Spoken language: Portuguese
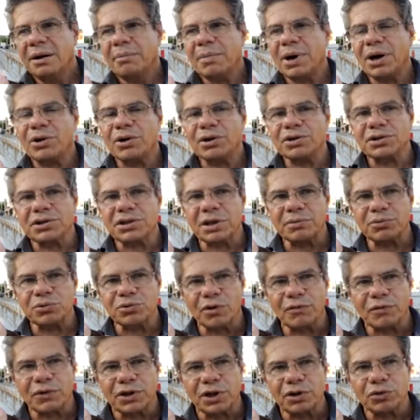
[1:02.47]
Mas nós estamos
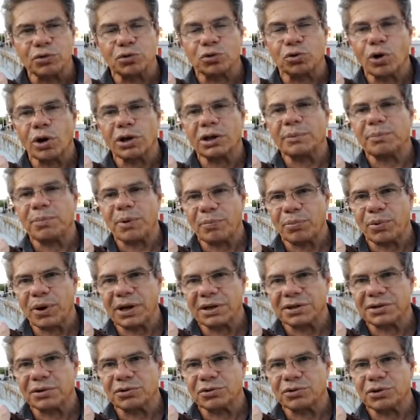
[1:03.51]
convidando toda a
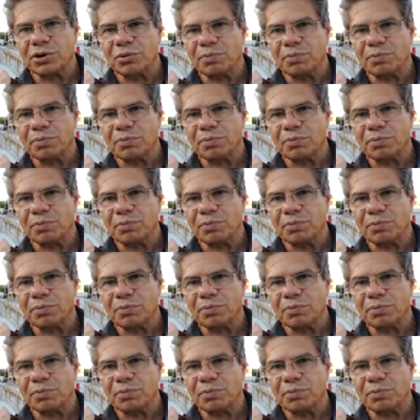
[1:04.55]
população de